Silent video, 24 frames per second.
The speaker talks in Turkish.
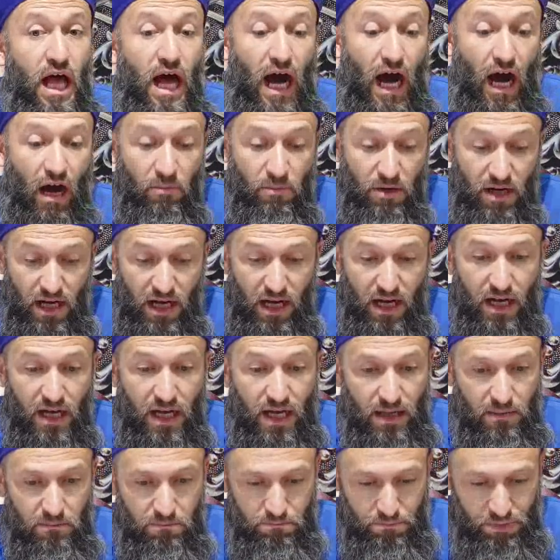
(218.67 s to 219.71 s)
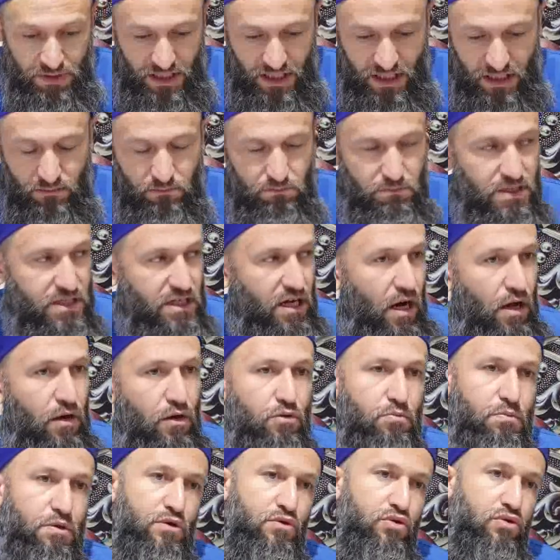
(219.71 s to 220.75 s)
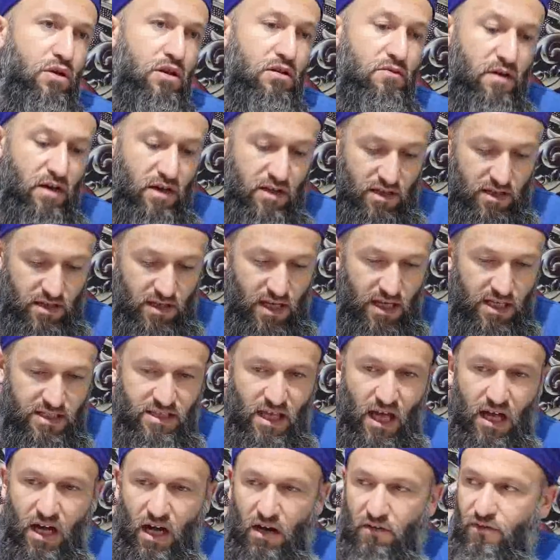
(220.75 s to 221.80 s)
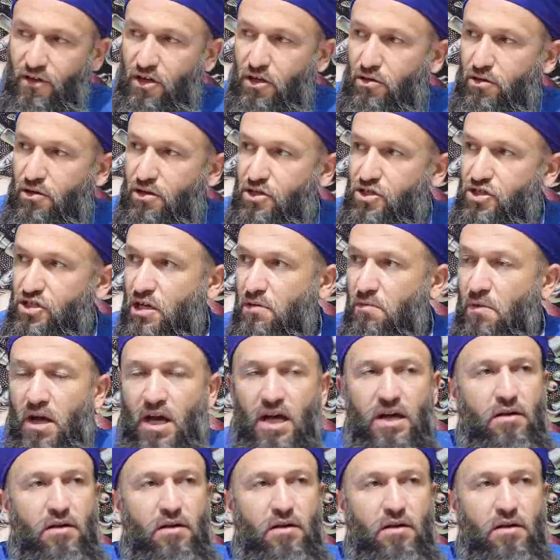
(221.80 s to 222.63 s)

Ama bir yerin bir kanun bir kuralı vardır. Sen kafana göre iş yap.